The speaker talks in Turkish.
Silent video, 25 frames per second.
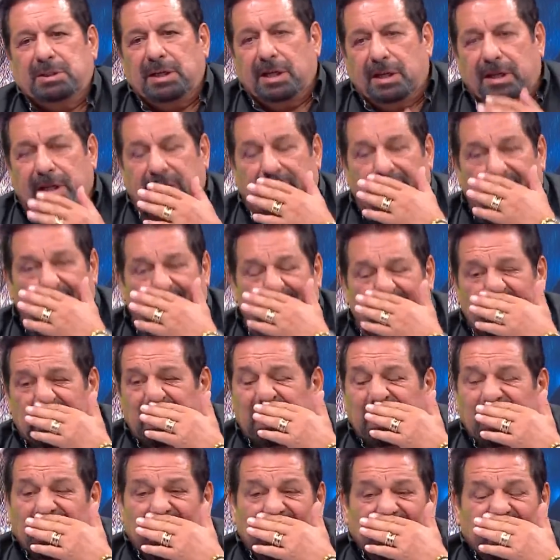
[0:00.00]
dakikaya.
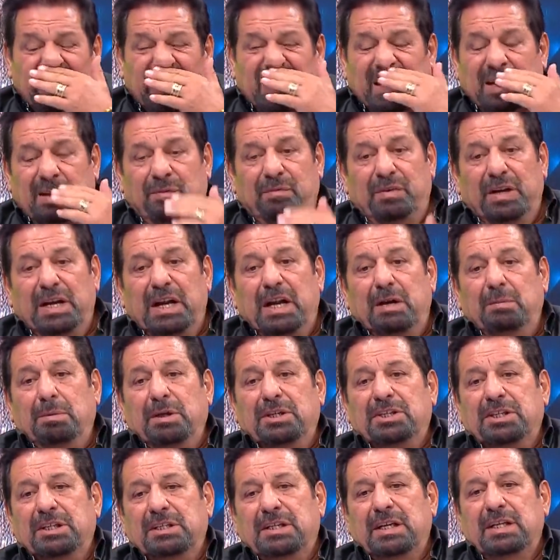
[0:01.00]

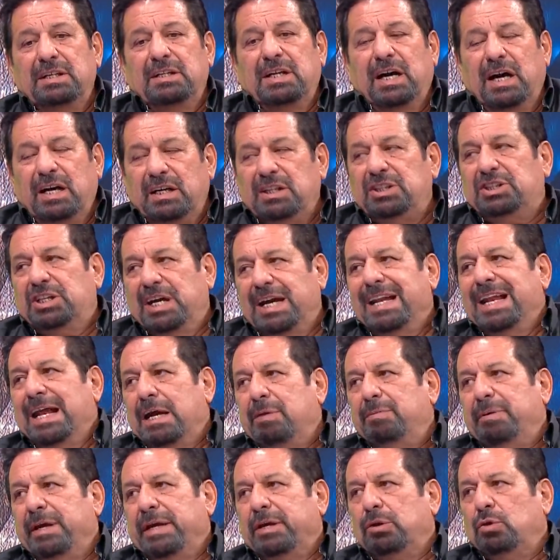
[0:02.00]
Fenerbahçe'den daha iyi
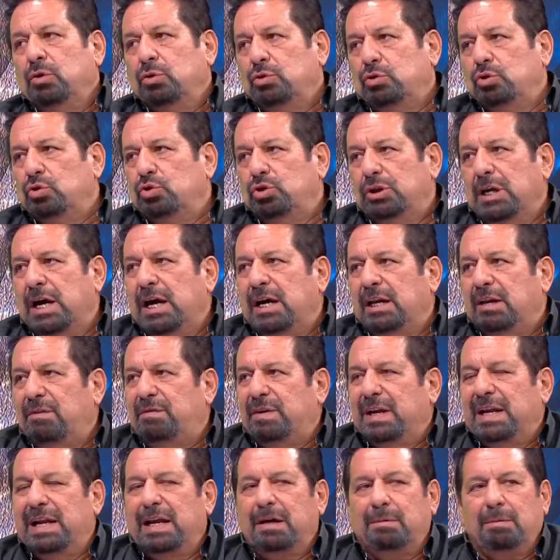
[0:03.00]
şeyler bekliyorsun. Yani
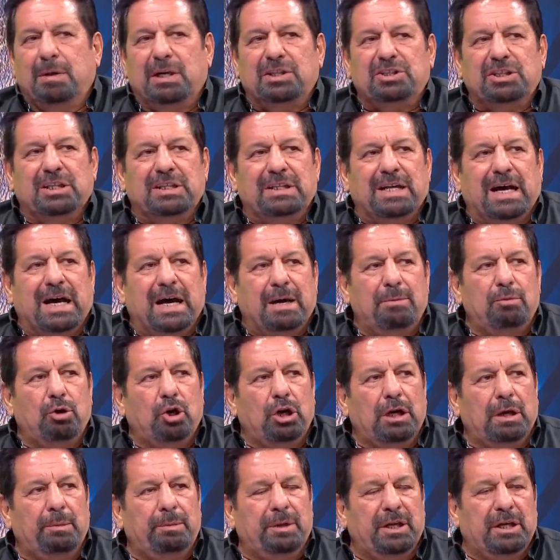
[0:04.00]
Fenerbahçe daha
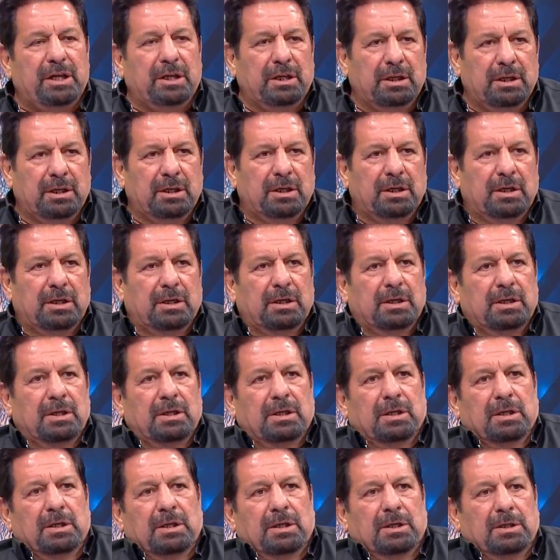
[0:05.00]
böyle bir
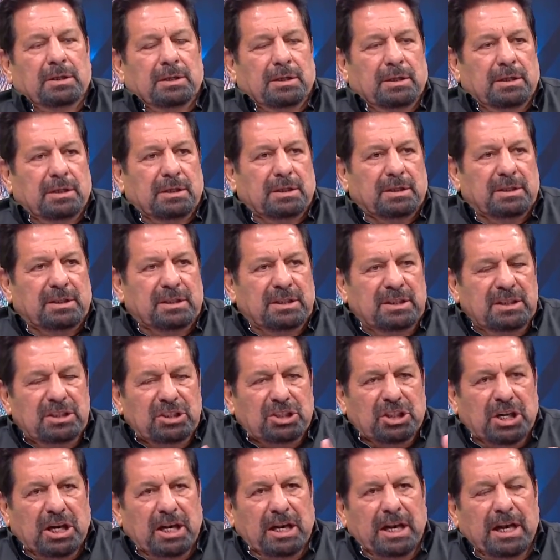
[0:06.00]
iyi
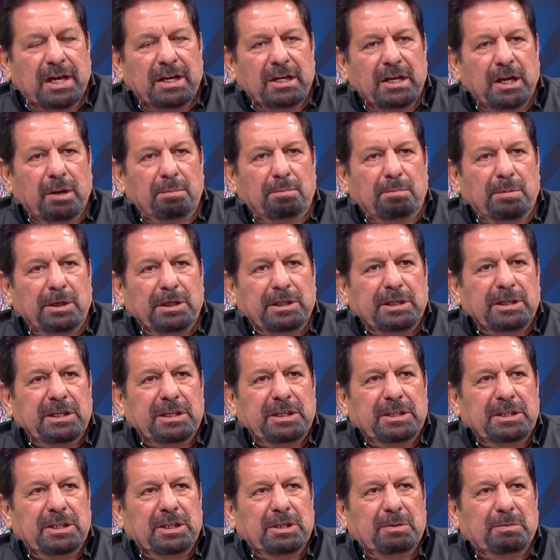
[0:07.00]
şeyler yapmalı.
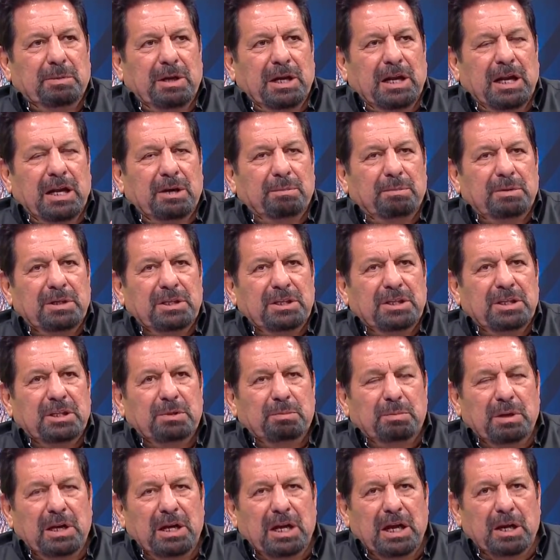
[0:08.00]
indirmeler,
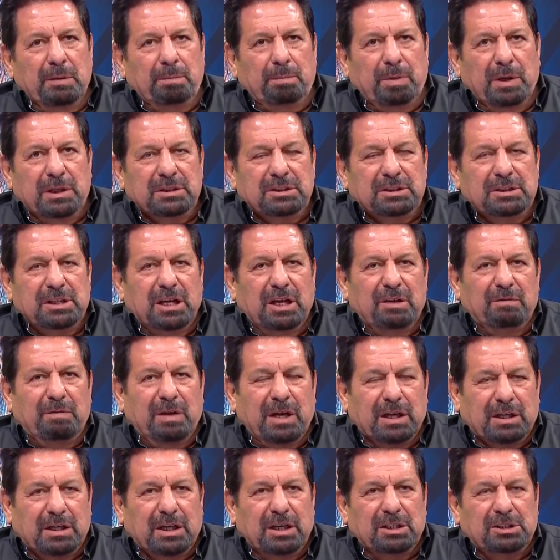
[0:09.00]
bindirmeler, paslar,
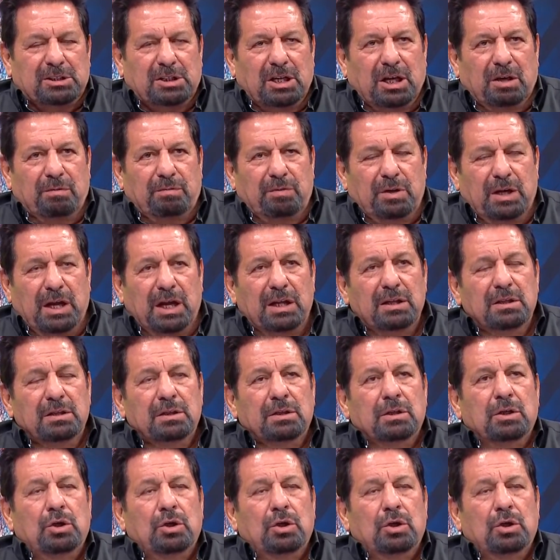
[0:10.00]
verkaçlar filan.